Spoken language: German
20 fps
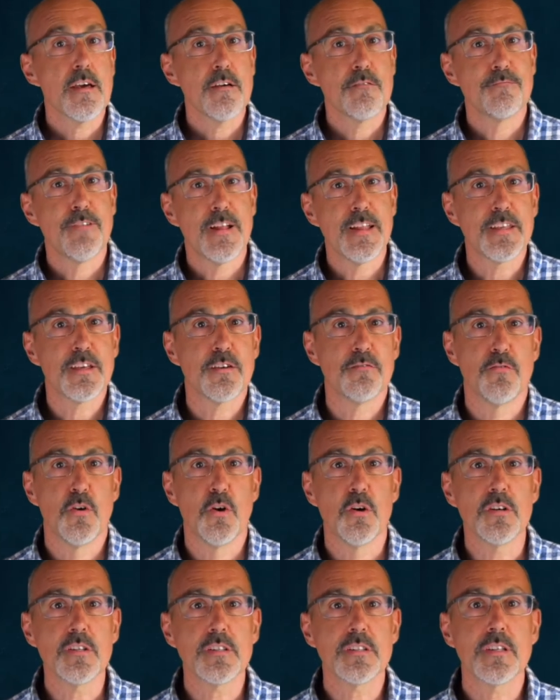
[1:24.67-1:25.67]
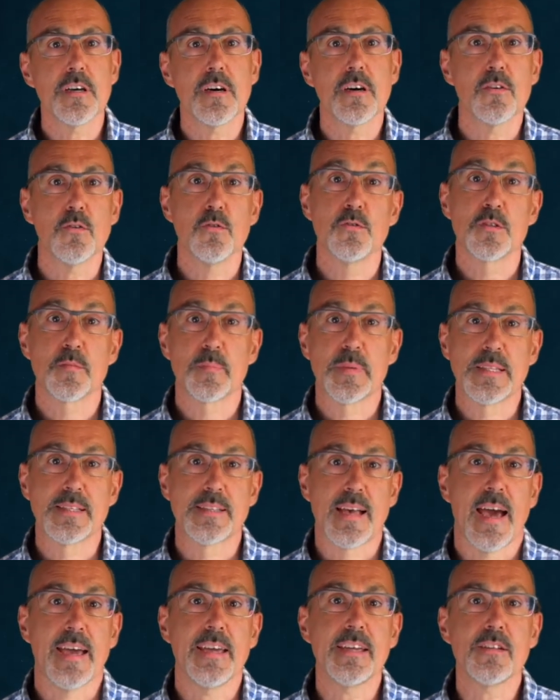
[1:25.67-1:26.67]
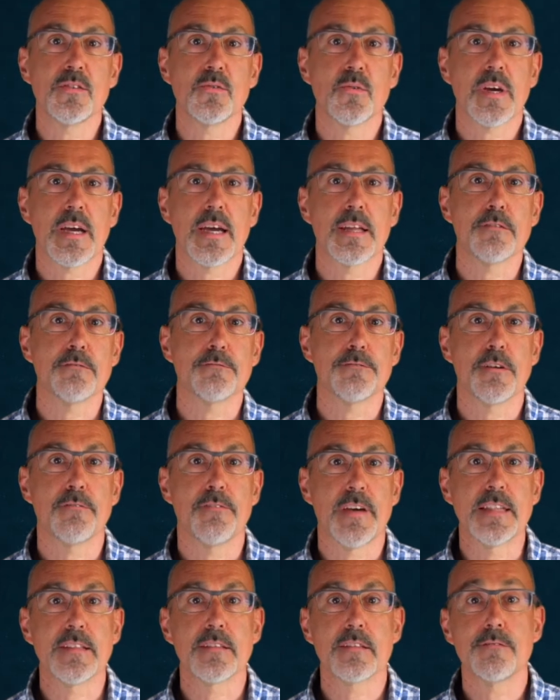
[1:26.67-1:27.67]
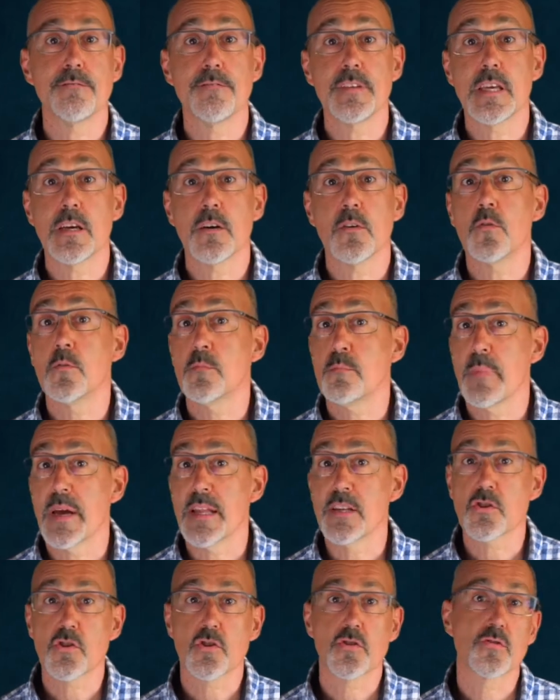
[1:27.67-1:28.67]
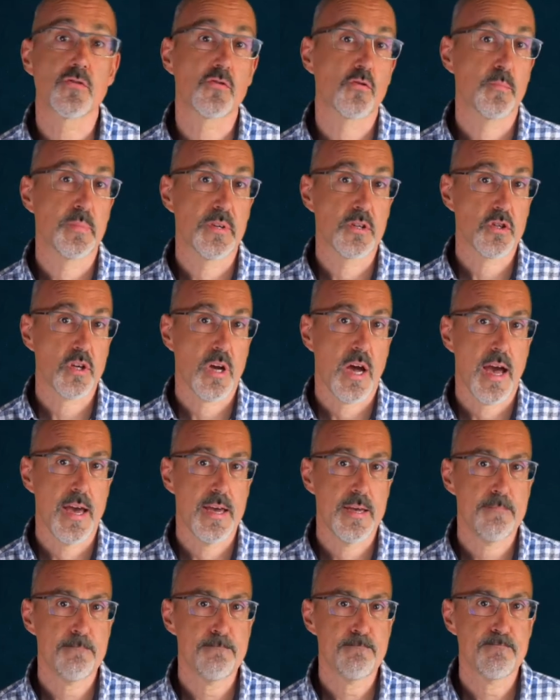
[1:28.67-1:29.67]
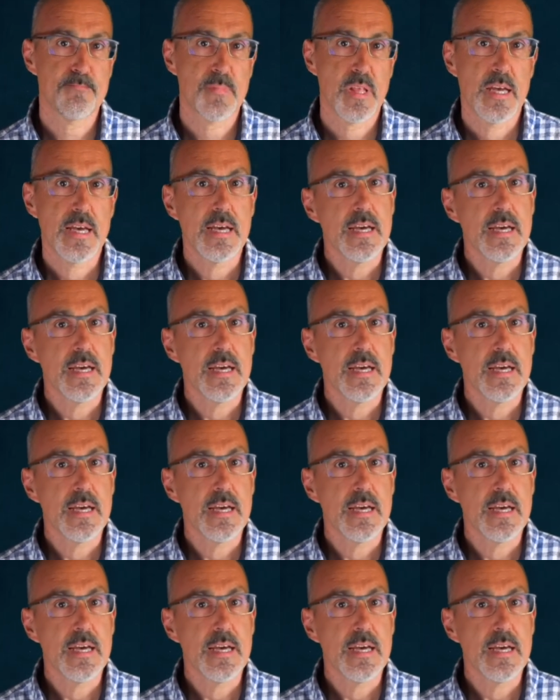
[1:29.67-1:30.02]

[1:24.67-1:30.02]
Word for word: Welche Wörter und Bezeichnungen verwenden wir, um Menschen zu beschreiben?